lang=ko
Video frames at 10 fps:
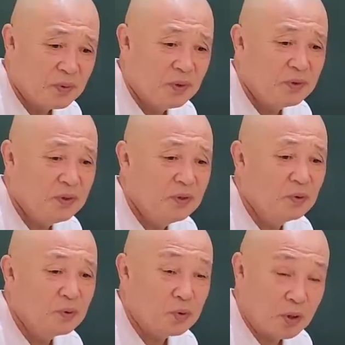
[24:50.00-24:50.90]
그래서
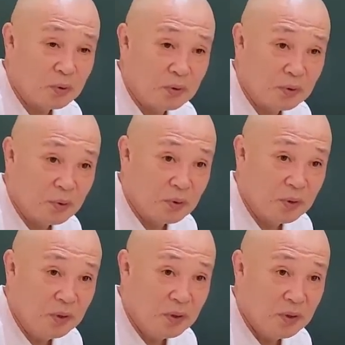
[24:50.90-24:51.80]
인동초라고 하는 거고,
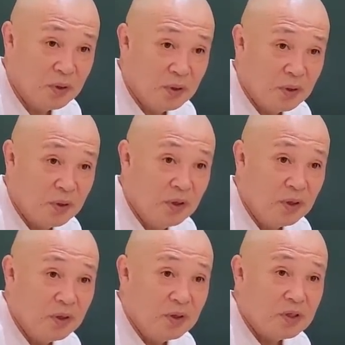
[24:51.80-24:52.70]

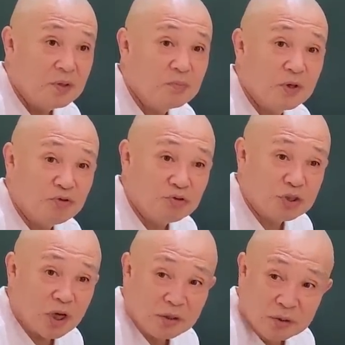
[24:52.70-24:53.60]
쉽게
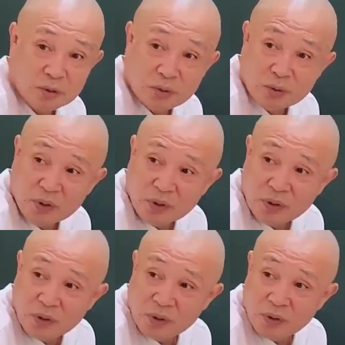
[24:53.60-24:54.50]
죽지 않는 거고,
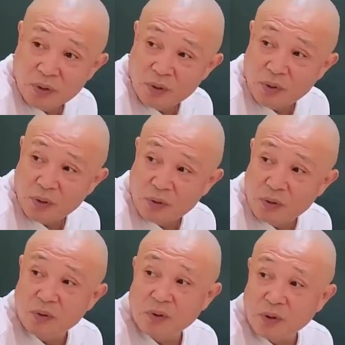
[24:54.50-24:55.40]

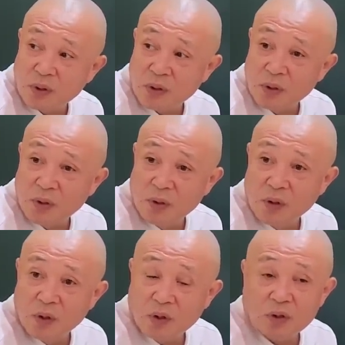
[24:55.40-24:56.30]
그런 거야.
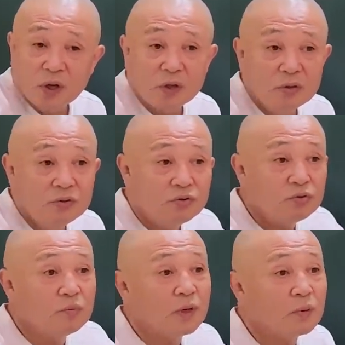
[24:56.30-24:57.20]
그냥
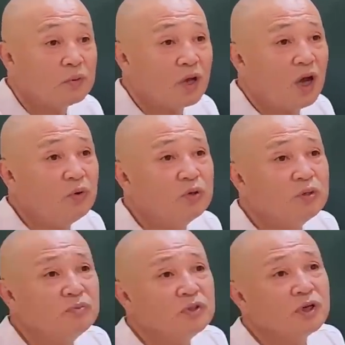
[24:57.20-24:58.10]
을축을 바라볼 때 아이고
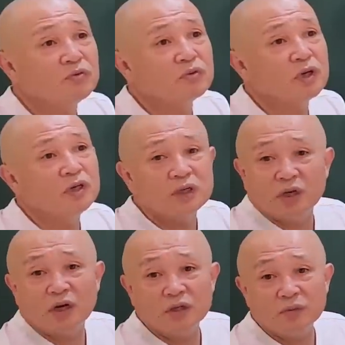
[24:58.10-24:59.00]
힘들겠구나 이렇게
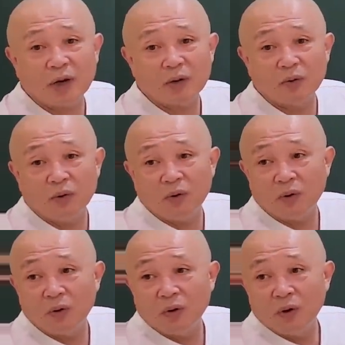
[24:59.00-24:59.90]
생각하지
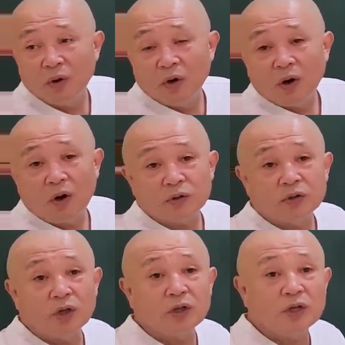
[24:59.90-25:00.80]
말고
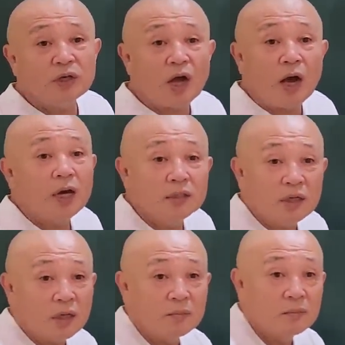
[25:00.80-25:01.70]
대단히 강한
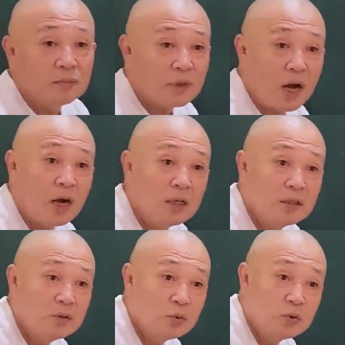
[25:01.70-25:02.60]
사람,
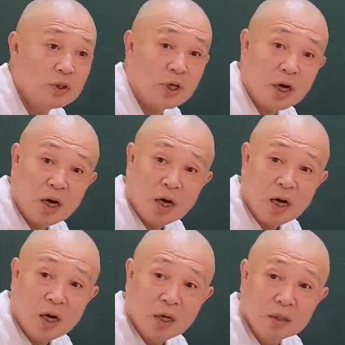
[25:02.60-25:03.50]
강한
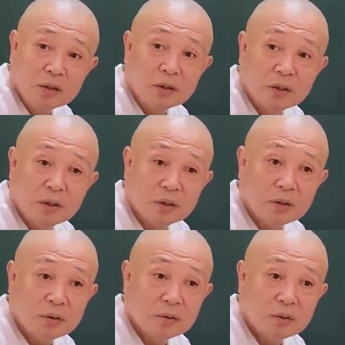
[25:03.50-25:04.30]
존재다 이렇게